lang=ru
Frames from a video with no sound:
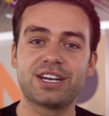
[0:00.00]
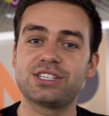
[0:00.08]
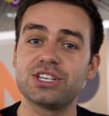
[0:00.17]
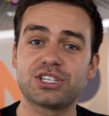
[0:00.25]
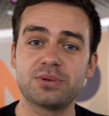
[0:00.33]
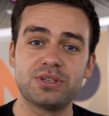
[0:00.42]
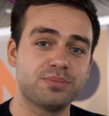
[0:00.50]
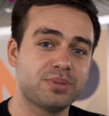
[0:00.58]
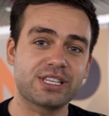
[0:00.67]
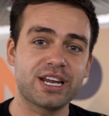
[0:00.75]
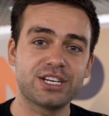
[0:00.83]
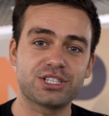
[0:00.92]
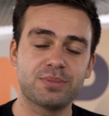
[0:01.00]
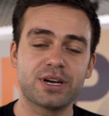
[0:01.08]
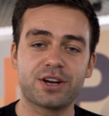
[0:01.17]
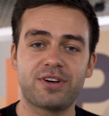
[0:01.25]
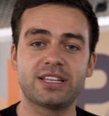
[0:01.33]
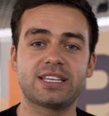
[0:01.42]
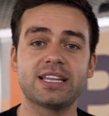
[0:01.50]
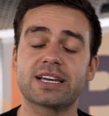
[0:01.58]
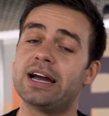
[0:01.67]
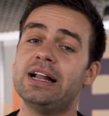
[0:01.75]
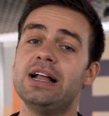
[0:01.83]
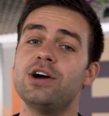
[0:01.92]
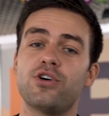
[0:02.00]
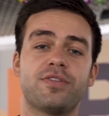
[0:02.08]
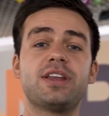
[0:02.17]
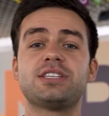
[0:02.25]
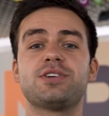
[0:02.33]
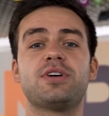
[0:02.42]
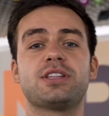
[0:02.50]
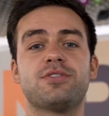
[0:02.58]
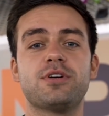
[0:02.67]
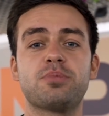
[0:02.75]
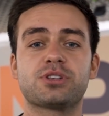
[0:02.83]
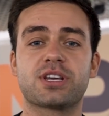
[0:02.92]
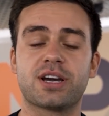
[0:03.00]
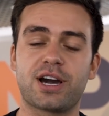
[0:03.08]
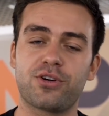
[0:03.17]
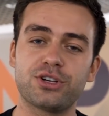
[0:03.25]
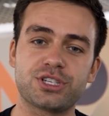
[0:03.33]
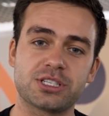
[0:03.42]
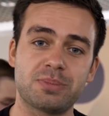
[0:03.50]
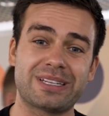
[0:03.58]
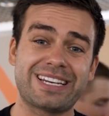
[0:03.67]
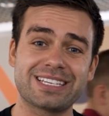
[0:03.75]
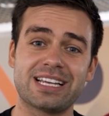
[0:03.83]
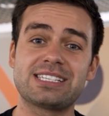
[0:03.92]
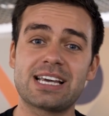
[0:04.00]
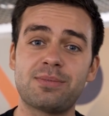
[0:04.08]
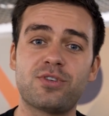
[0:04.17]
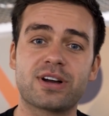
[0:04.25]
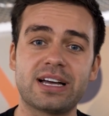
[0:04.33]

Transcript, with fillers: грести чем, быстрее, чем Игорь Войтенко. Увидите в этом выпуске. Короче, смотрите до самого